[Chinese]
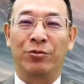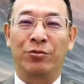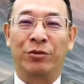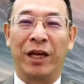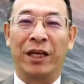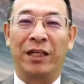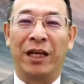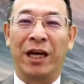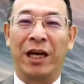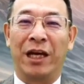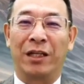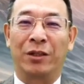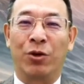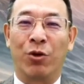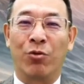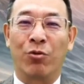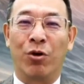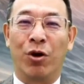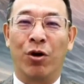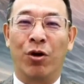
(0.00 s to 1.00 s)
组内的
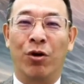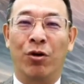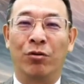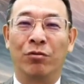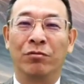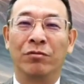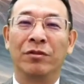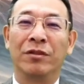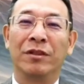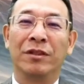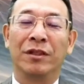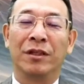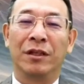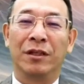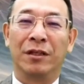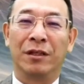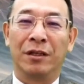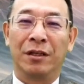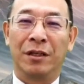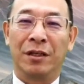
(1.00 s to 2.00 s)
同工、
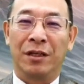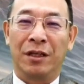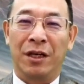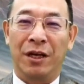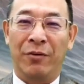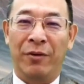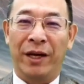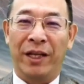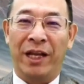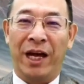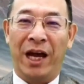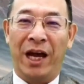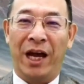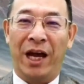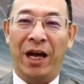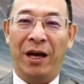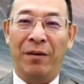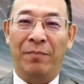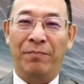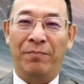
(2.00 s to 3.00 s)
各位
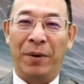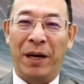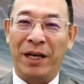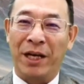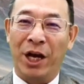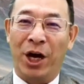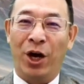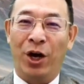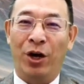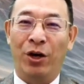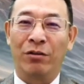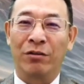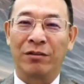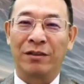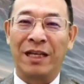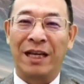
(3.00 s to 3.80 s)
的朋友，